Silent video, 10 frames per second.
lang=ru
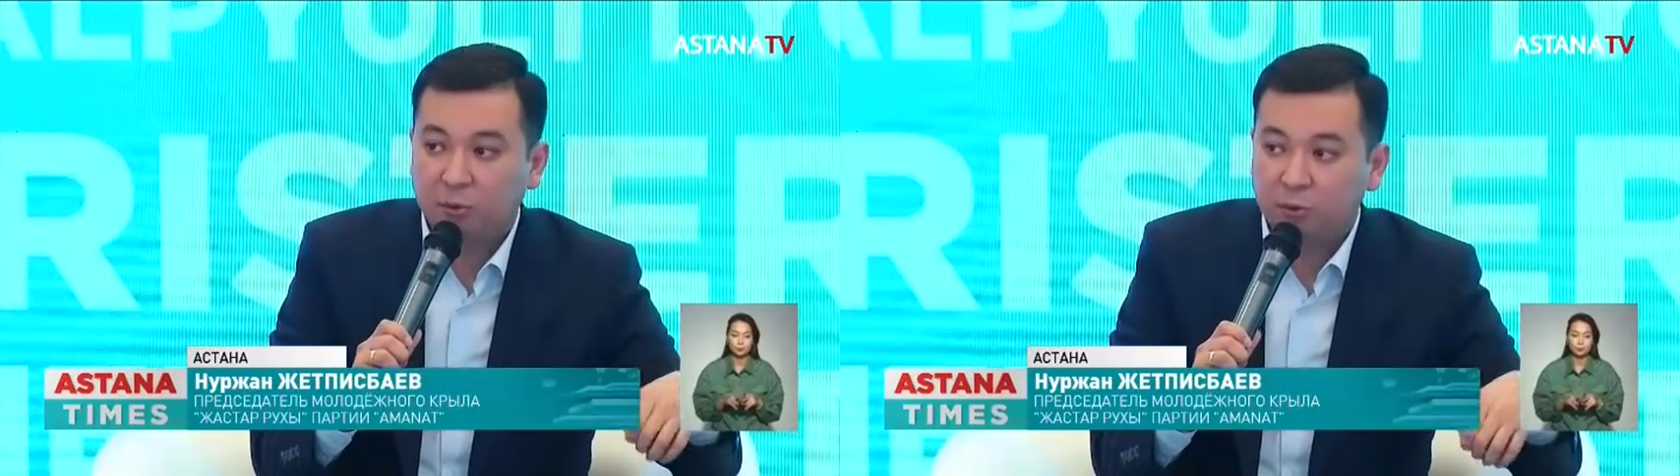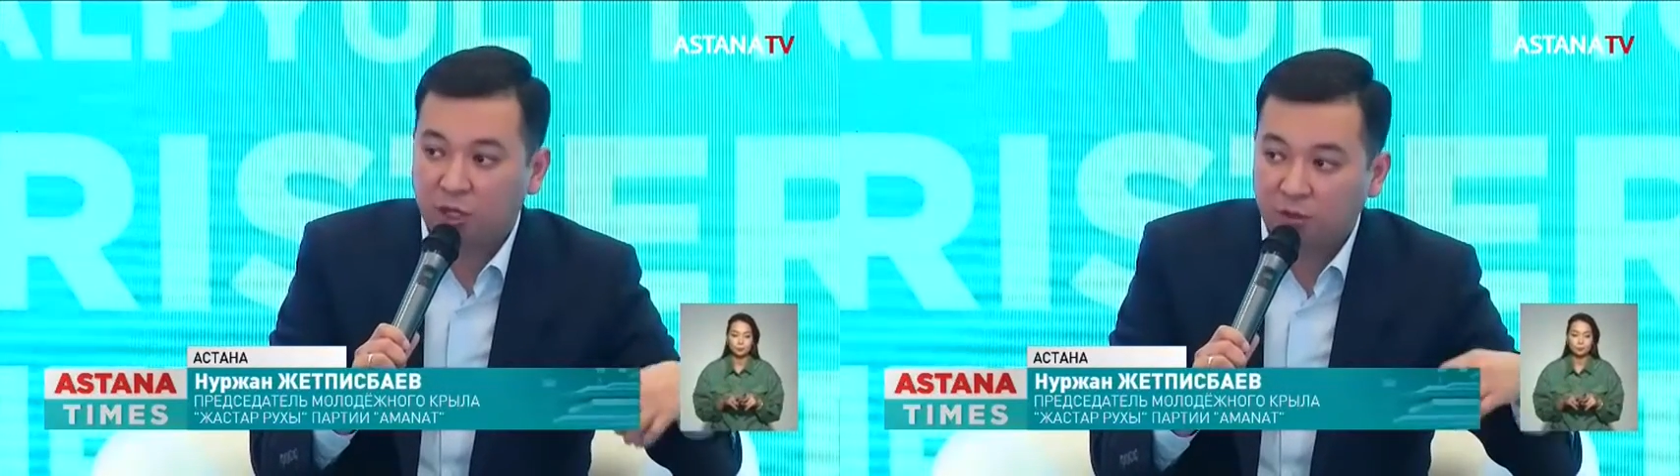
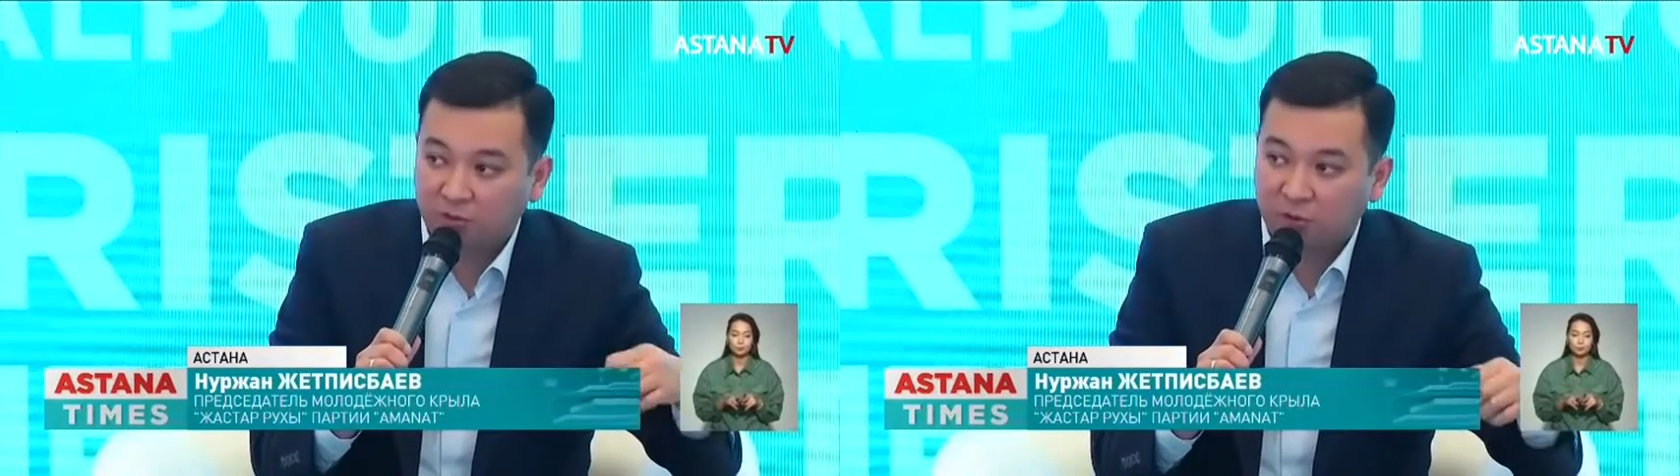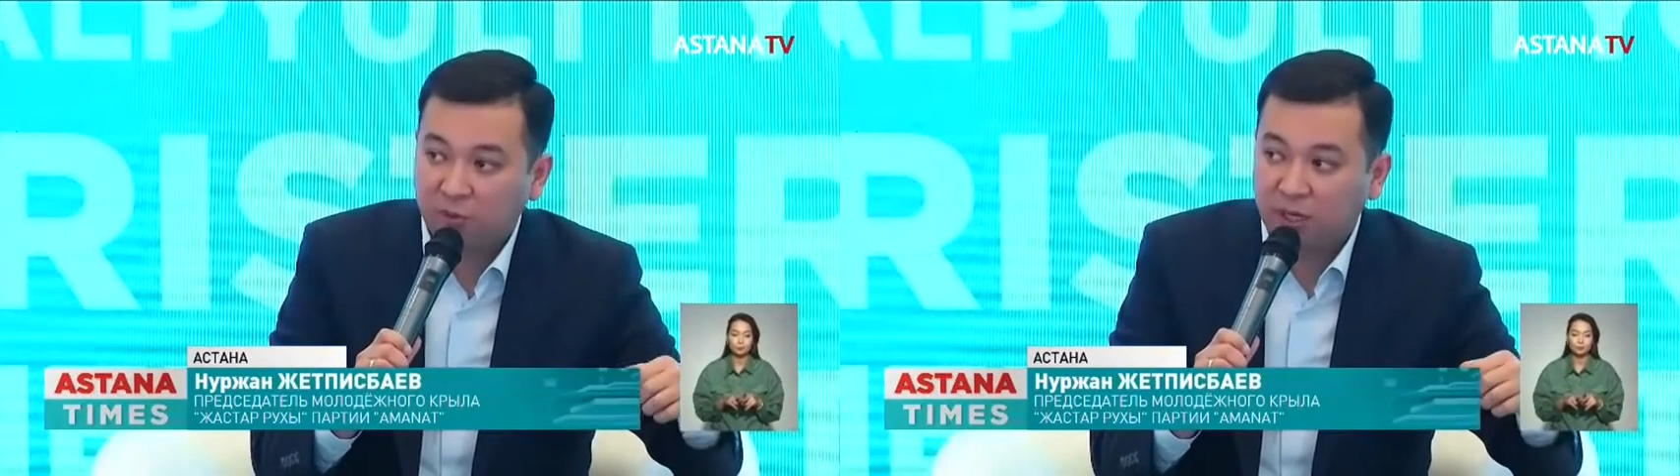
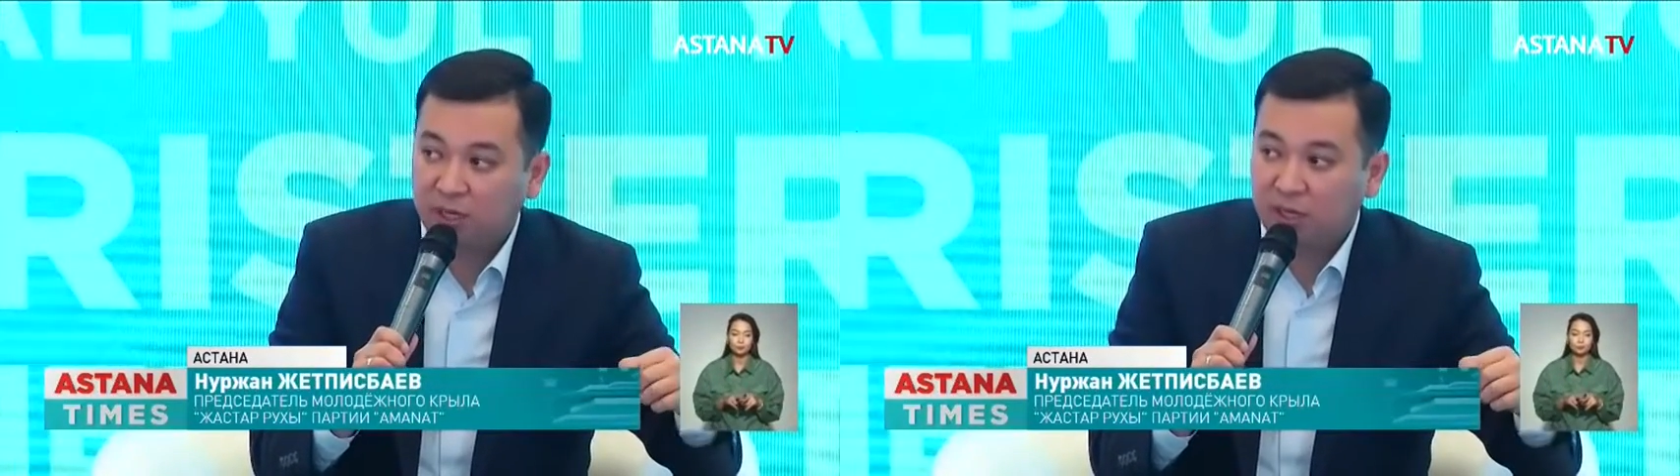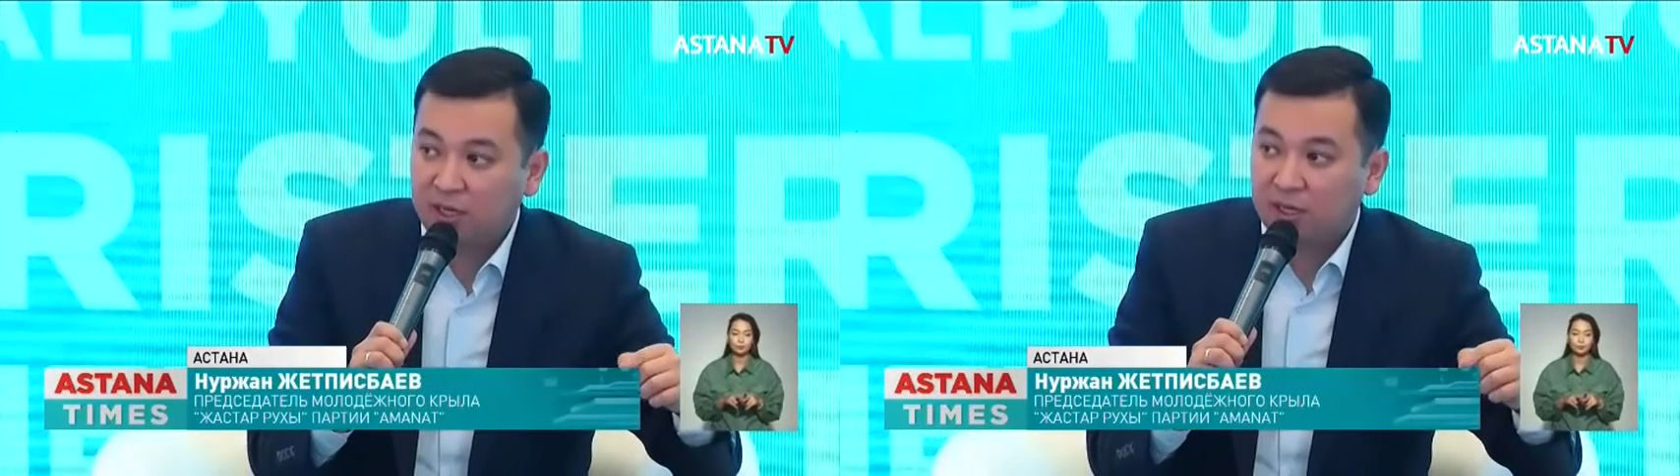получаем
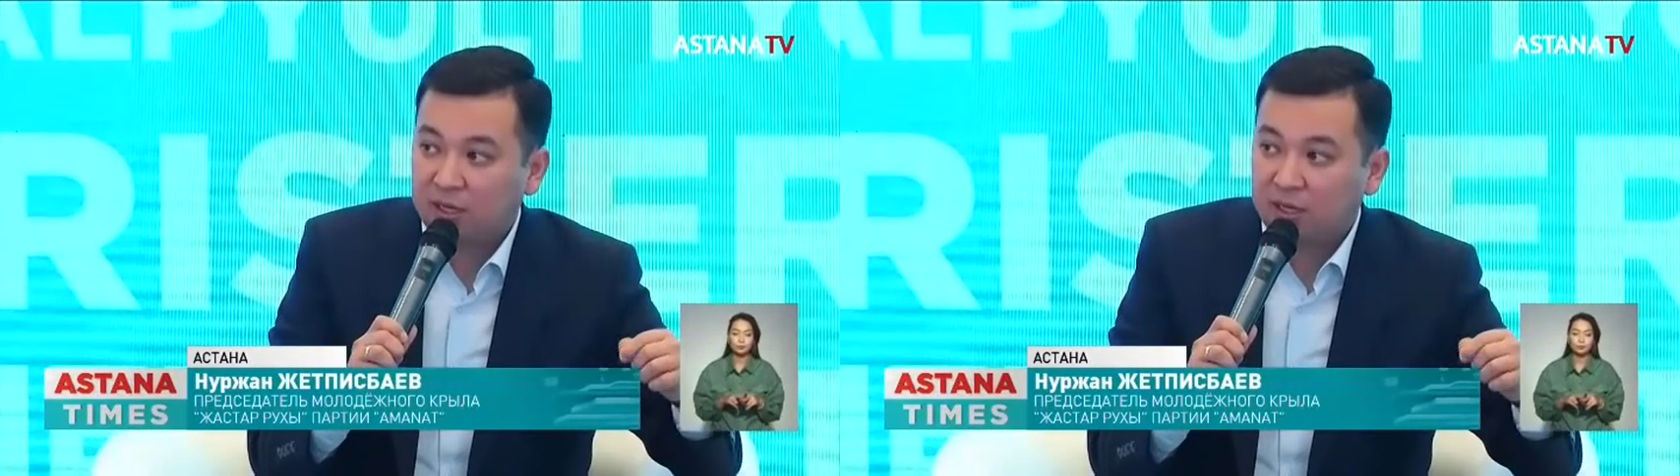фидбэк,